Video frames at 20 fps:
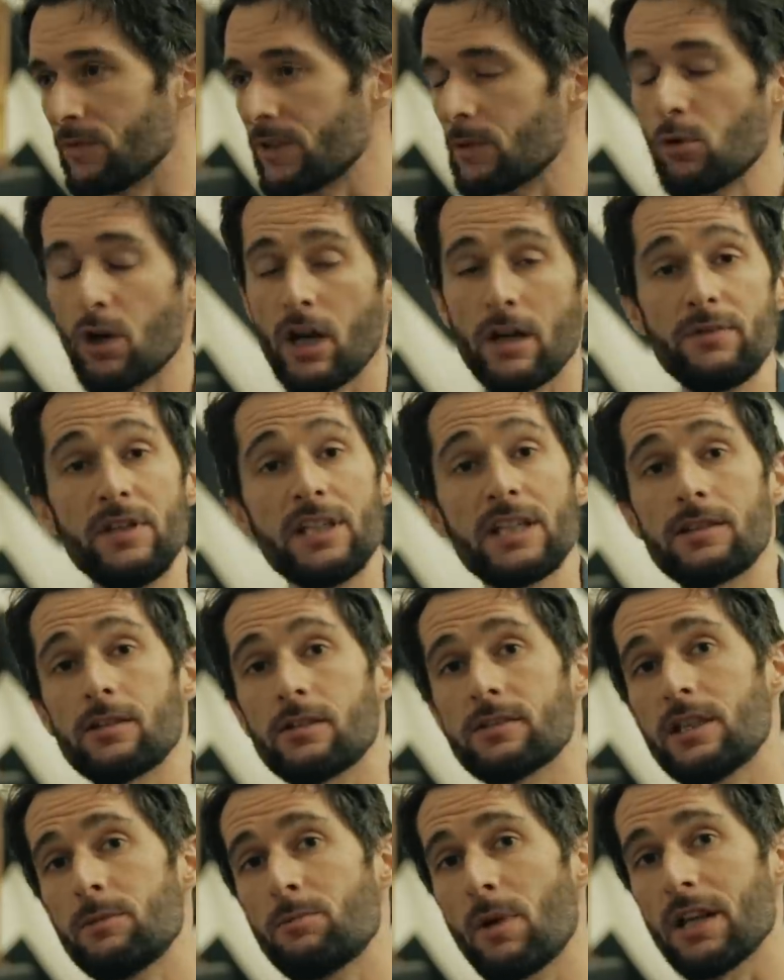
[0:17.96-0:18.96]
Une filmographie qui est
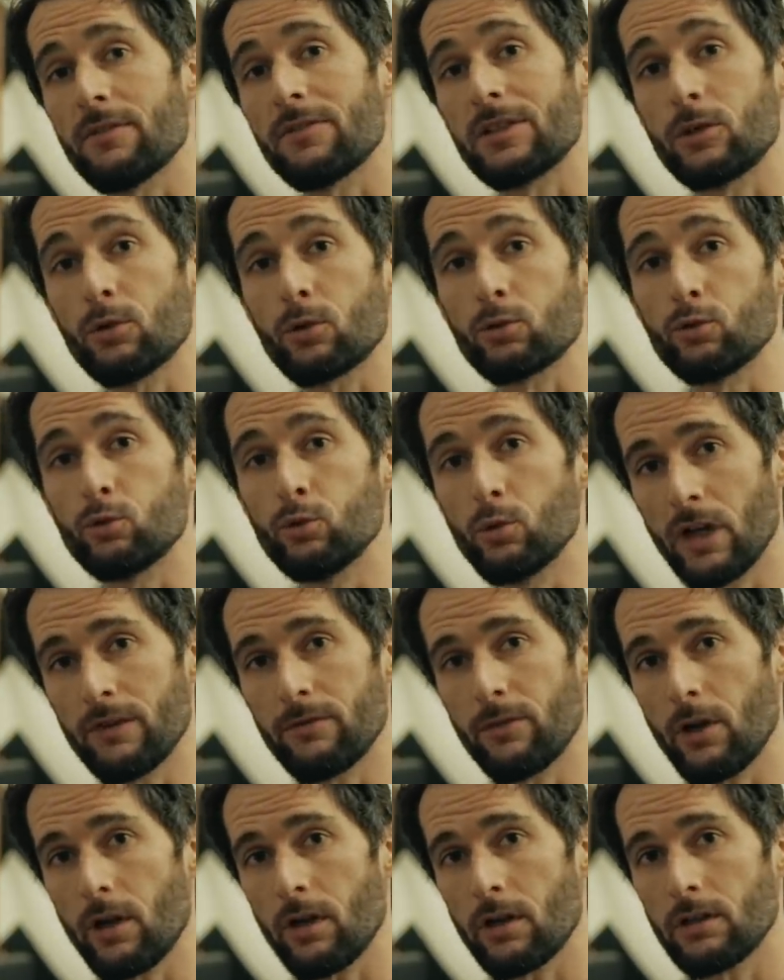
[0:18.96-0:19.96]
tentée par la figure du doux
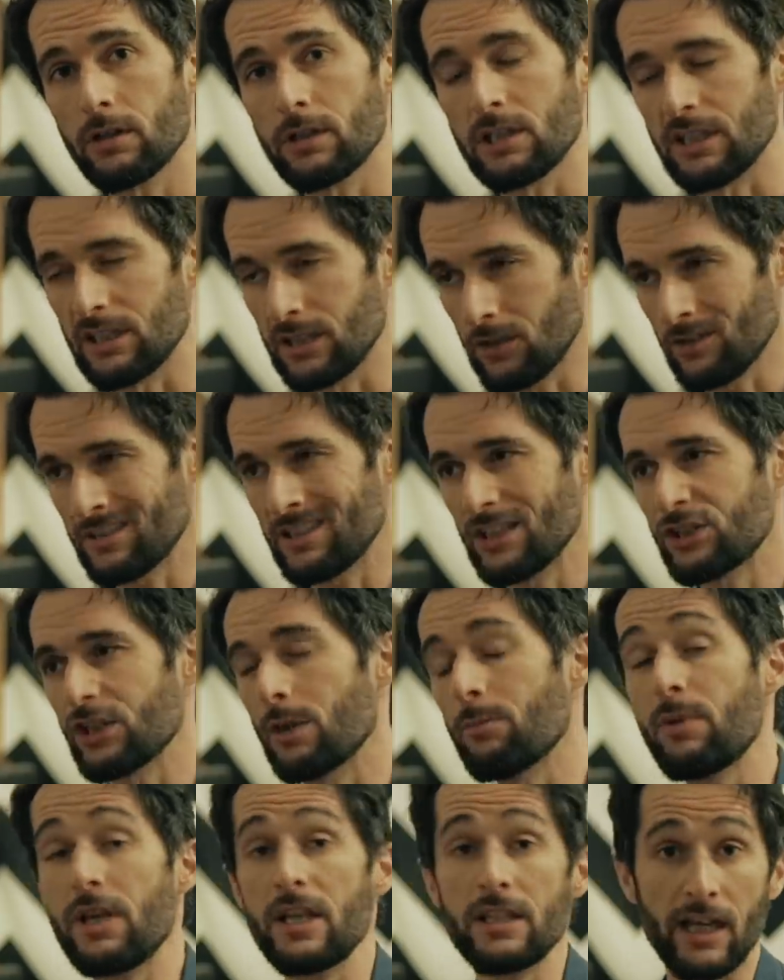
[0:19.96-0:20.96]
rêveur, qui tente
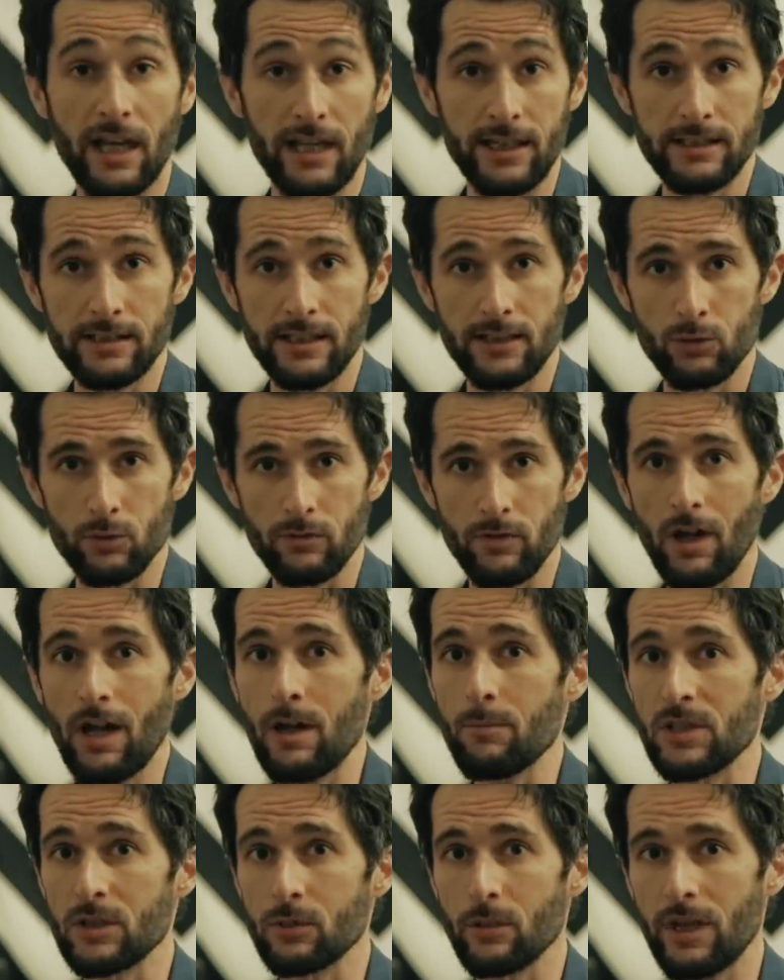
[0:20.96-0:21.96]
d'échapper à une réalité souvent
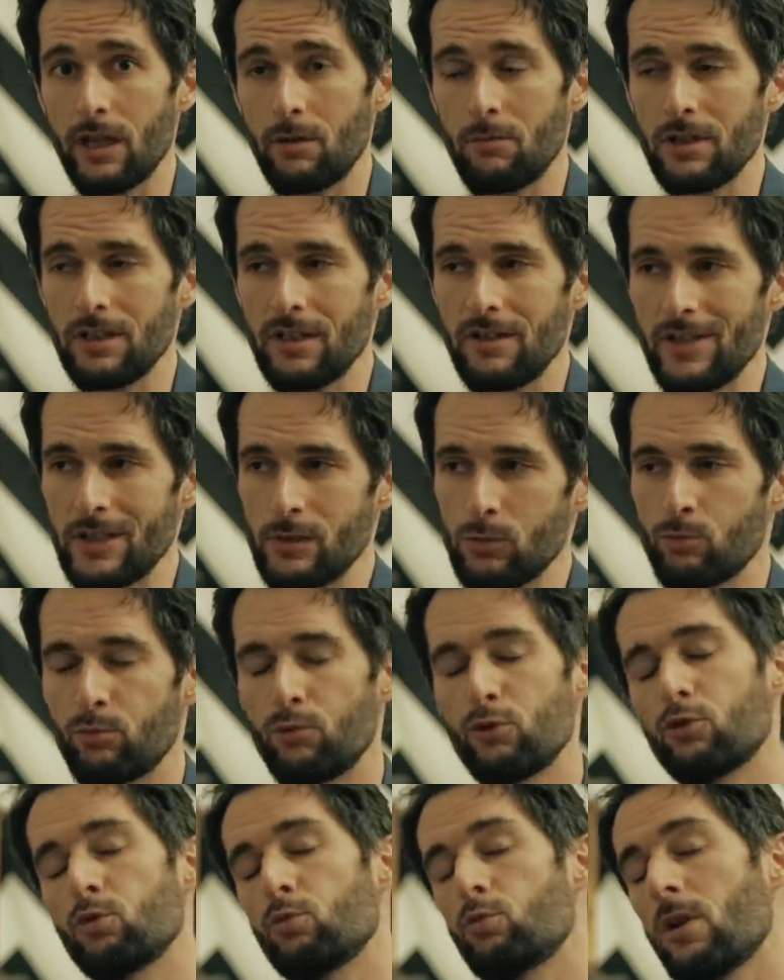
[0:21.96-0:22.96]
impitoyable et va donc
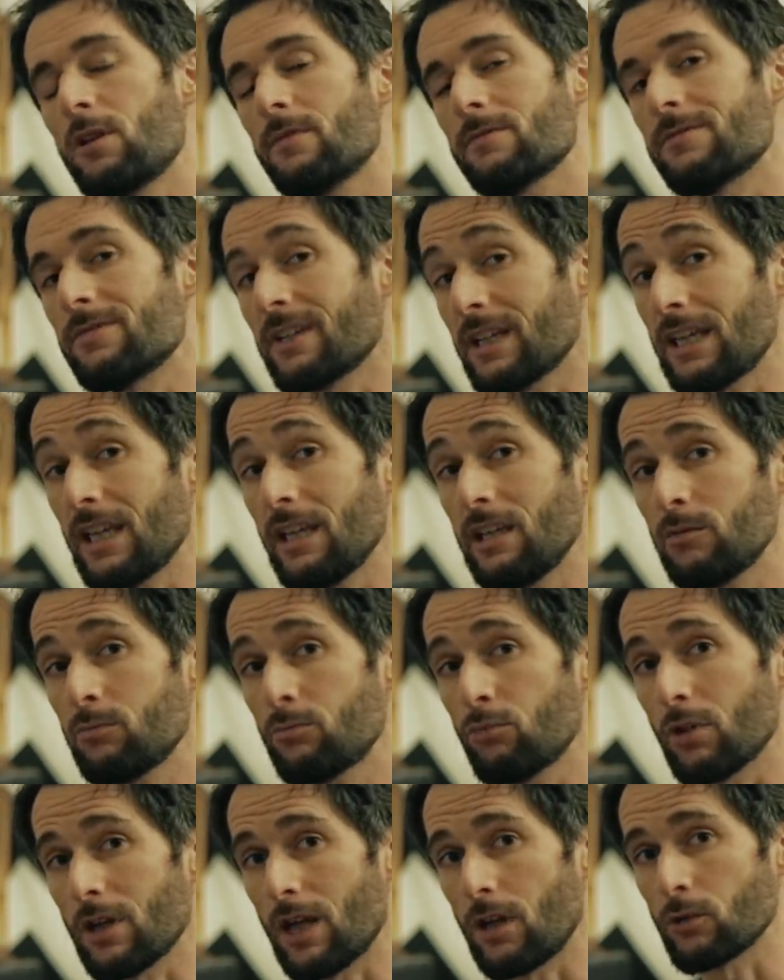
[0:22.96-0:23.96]
plus ou moins vriller
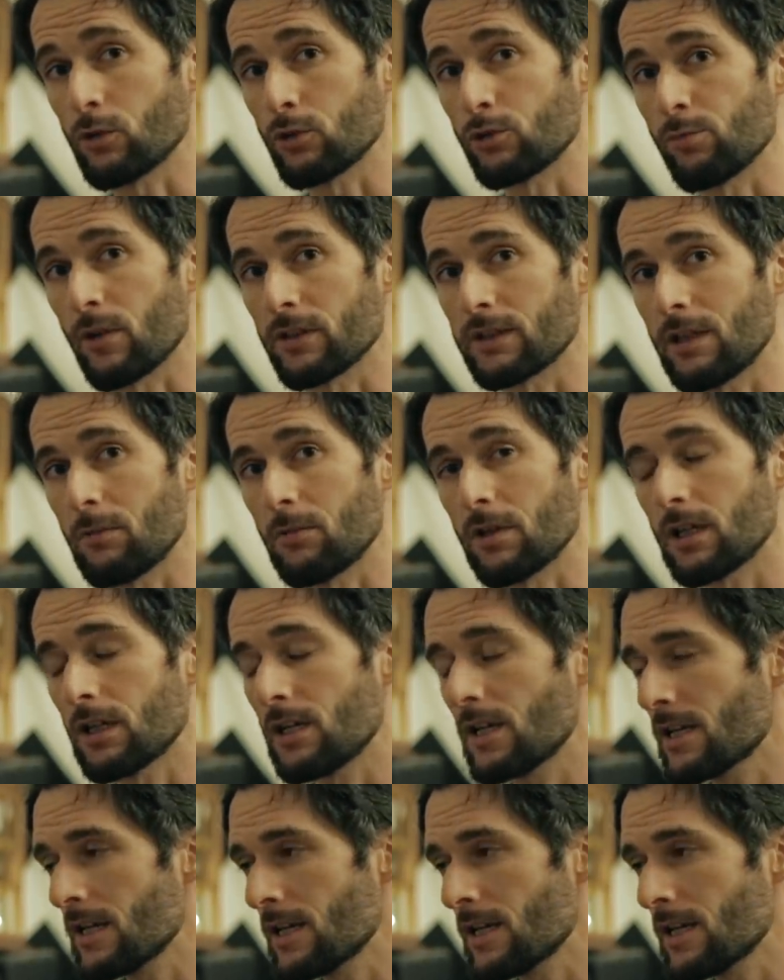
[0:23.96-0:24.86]
pour la rendre supportable.